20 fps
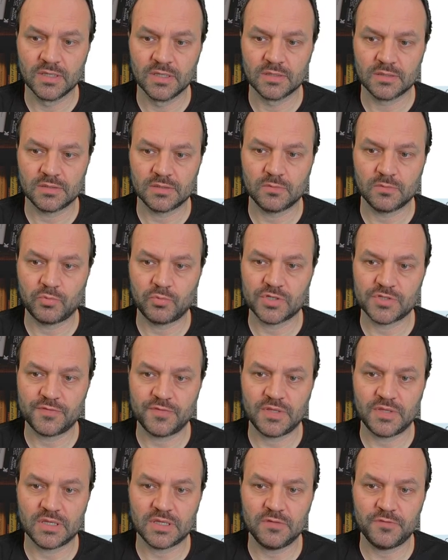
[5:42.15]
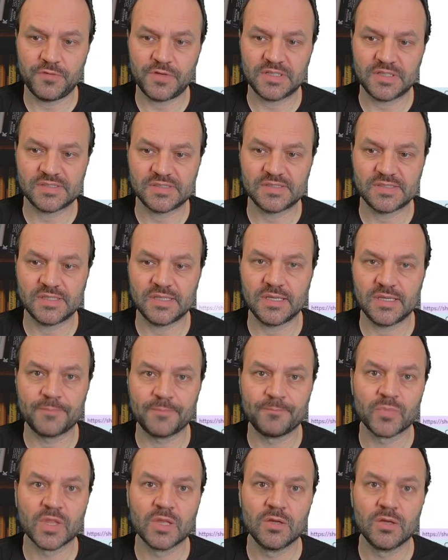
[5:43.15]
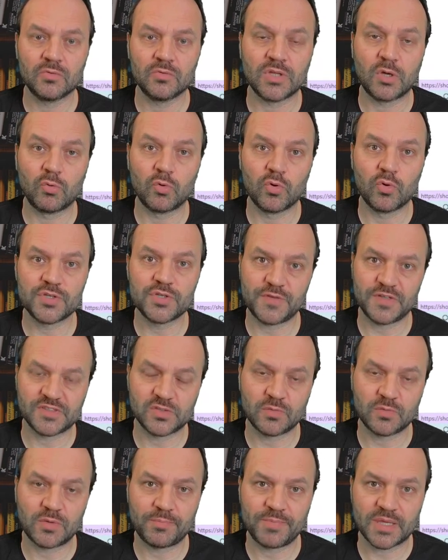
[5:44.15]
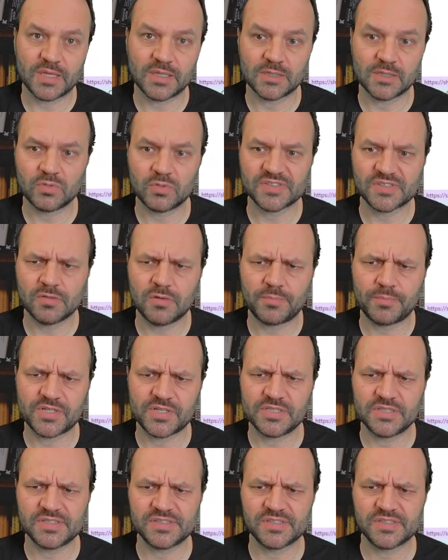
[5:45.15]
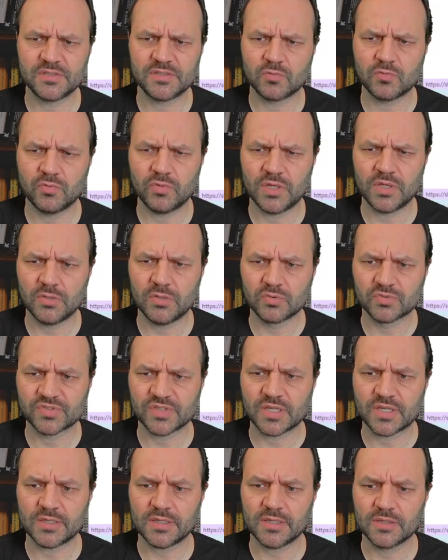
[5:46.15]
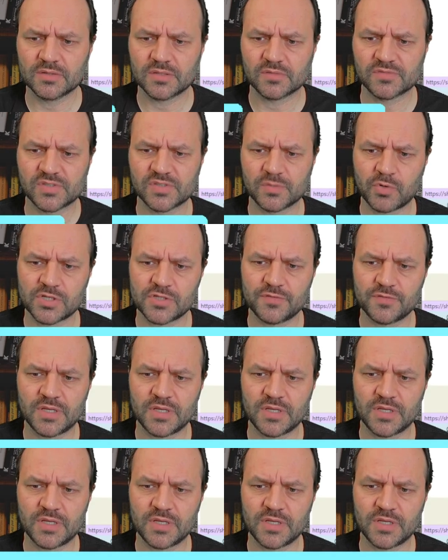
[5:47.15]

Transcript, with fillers: Então pode vir aqui fazer o download, fazendo uma pequena doação a partir de 5 euros, né? Então você pode vir